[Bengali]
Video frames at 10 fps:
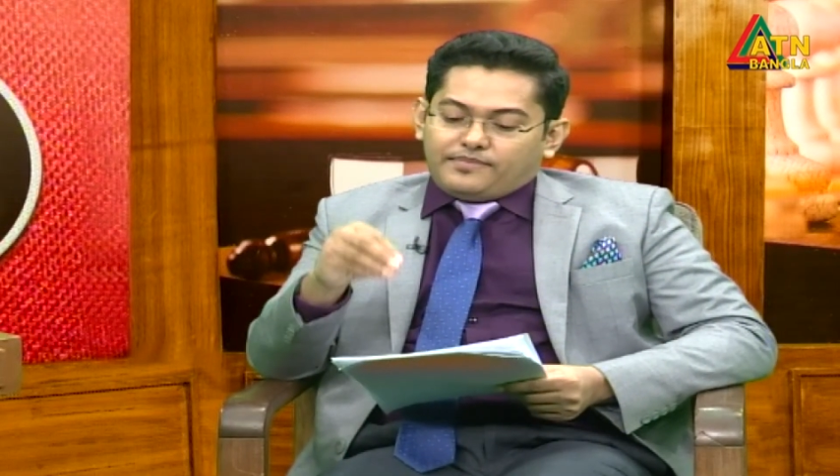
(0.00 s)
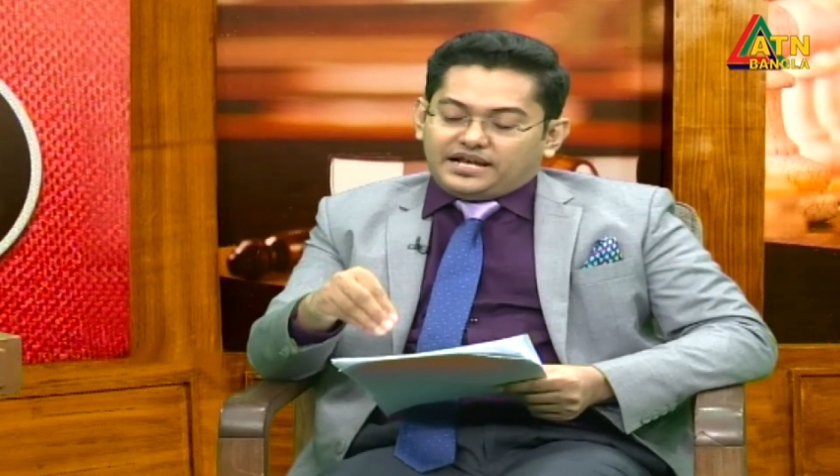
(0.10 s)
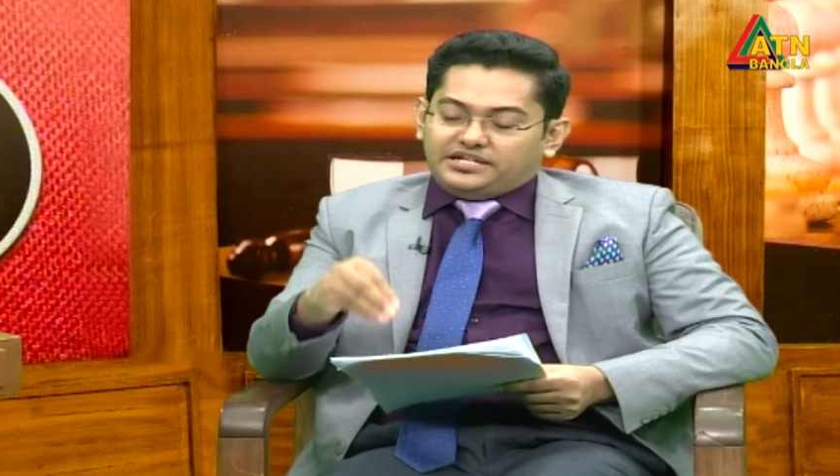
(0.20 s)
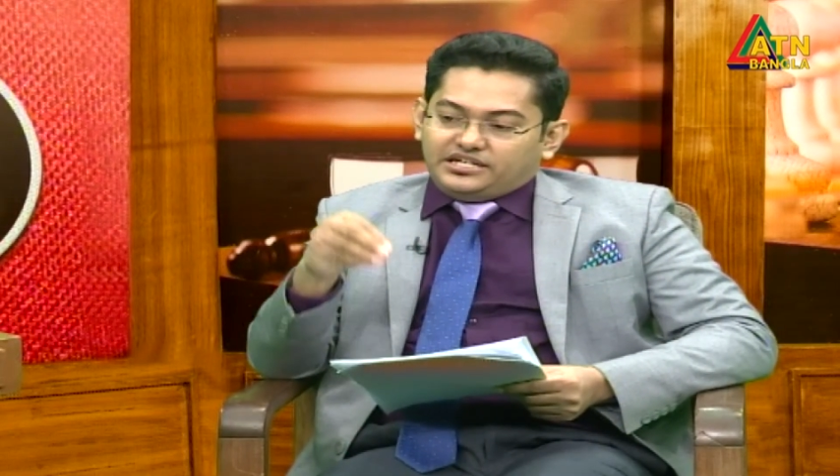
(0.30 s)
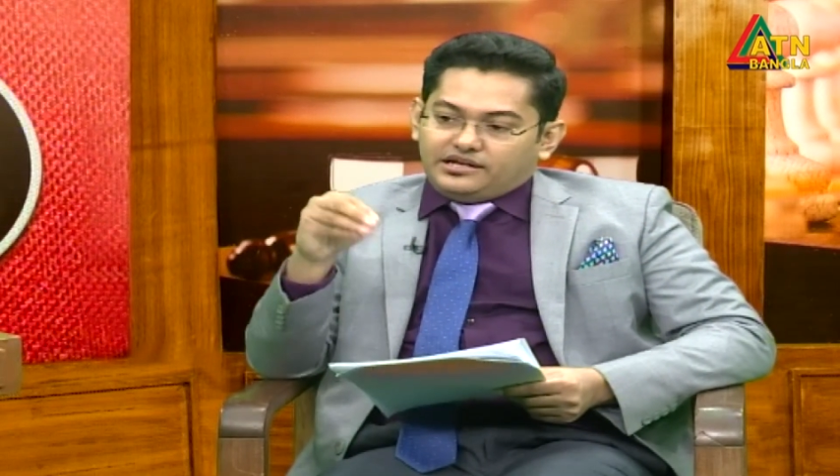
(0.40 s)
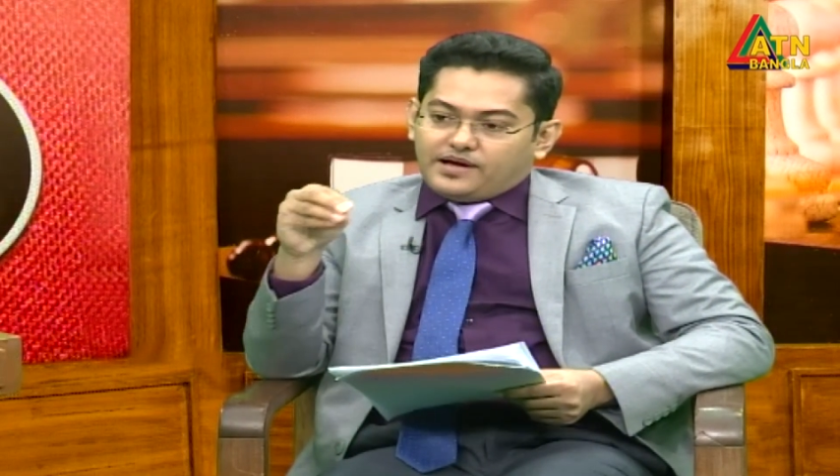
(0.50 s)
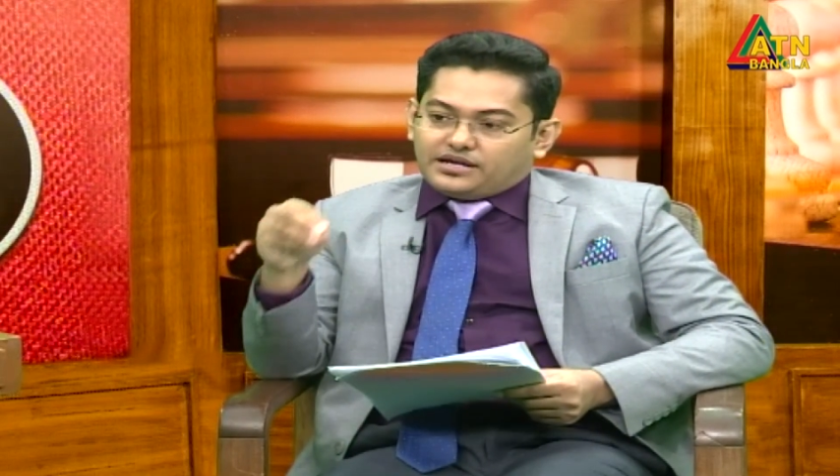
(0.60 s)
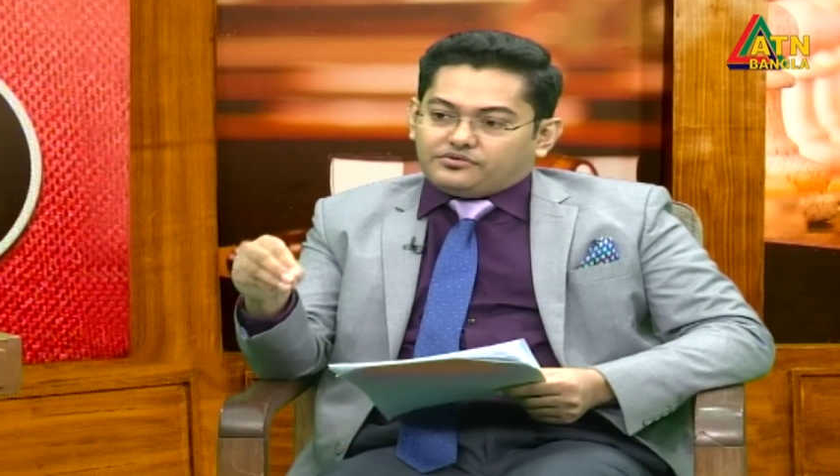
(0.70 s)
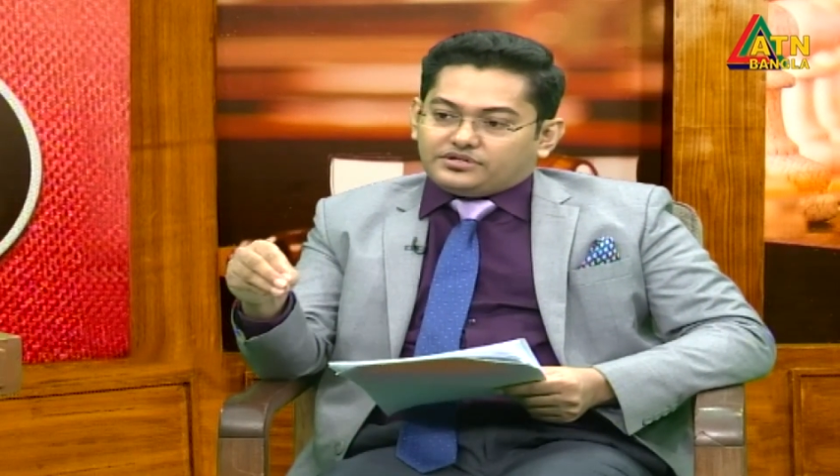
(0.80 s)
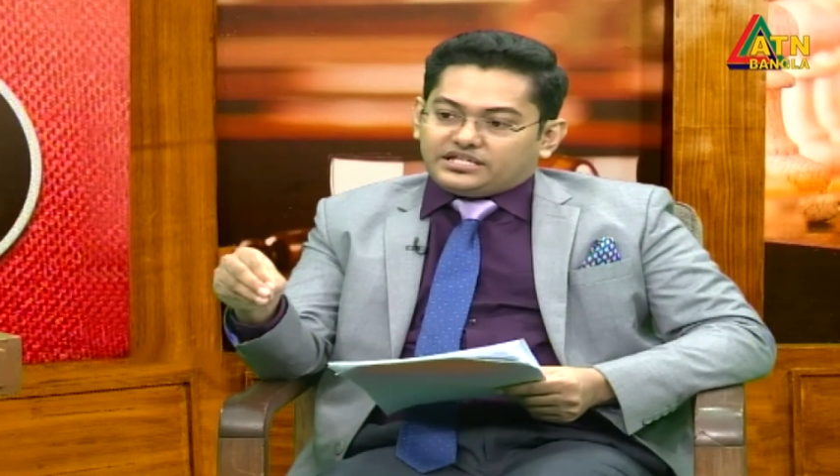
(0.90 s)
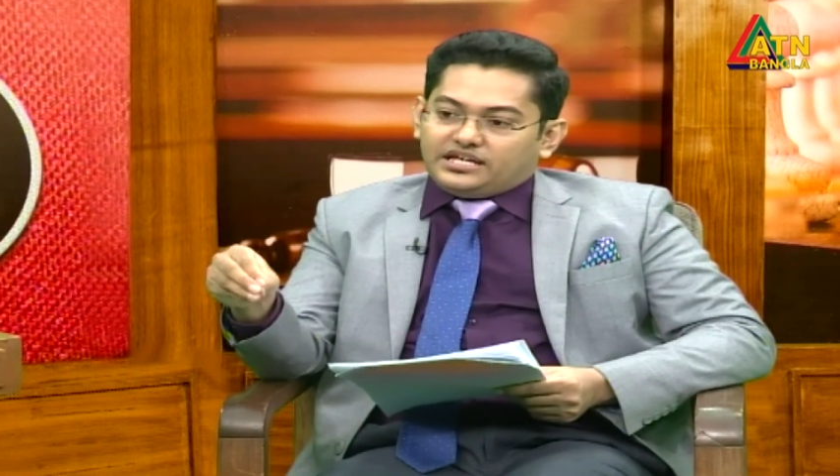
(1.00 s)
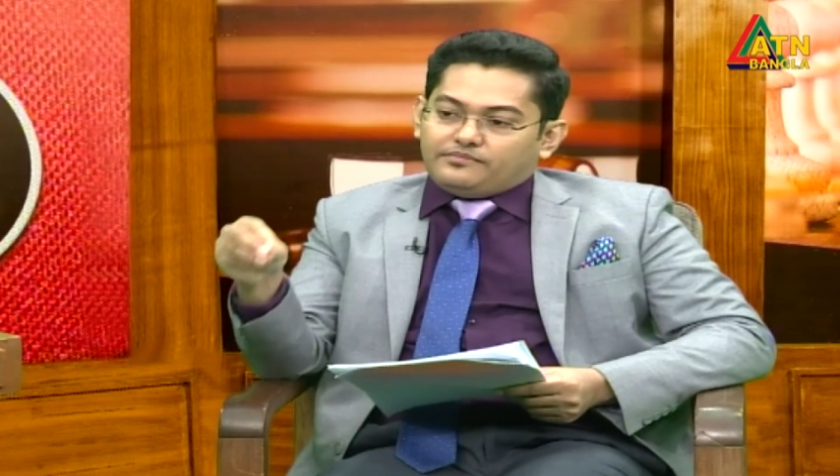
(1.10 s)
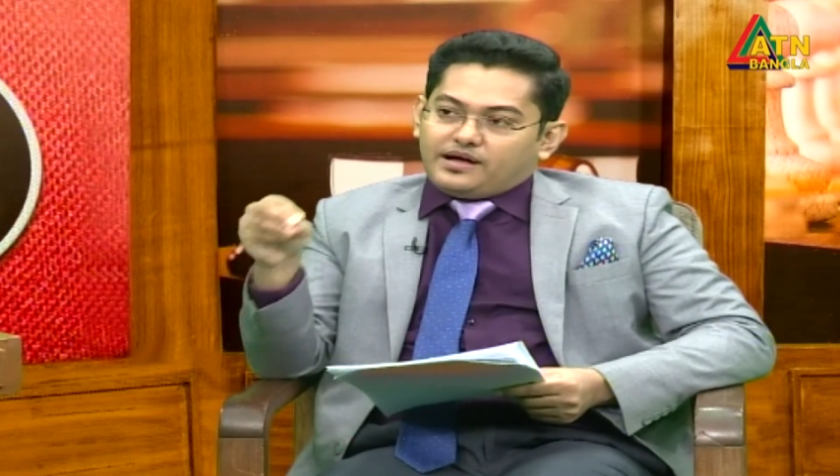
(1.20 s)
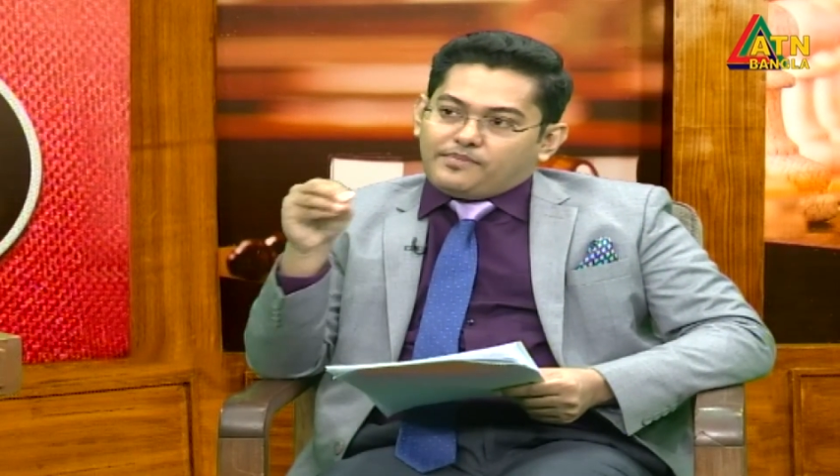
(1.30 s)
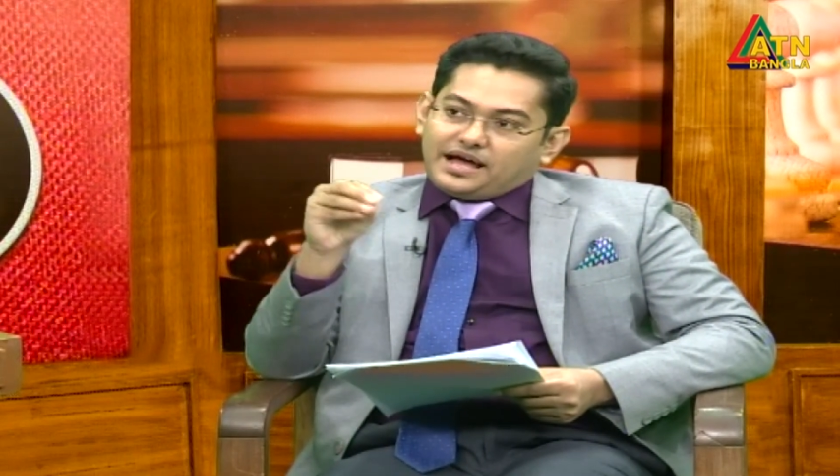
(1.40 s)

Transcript: বাড়িটি নির্মাণ করছেন বা